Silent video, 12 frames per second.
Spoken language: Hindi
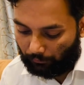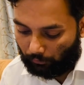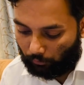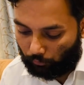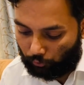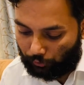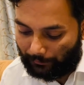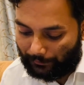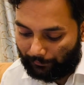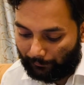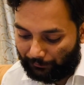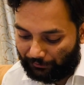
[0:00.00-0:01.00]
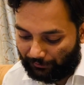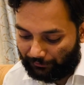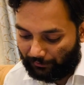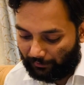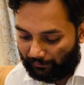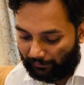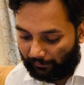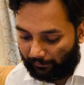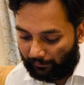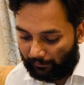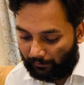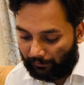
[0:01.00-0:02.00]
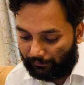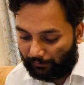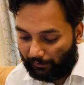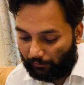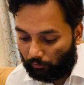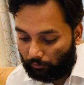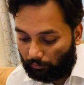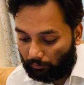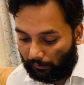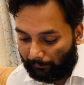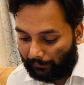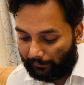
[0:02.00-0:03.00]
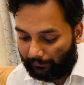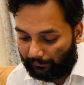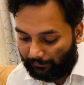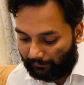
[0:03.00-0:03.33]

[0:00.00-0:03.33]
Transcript: तो उस वे से हम डिस्कस करते हैं ठीक है तो हम एक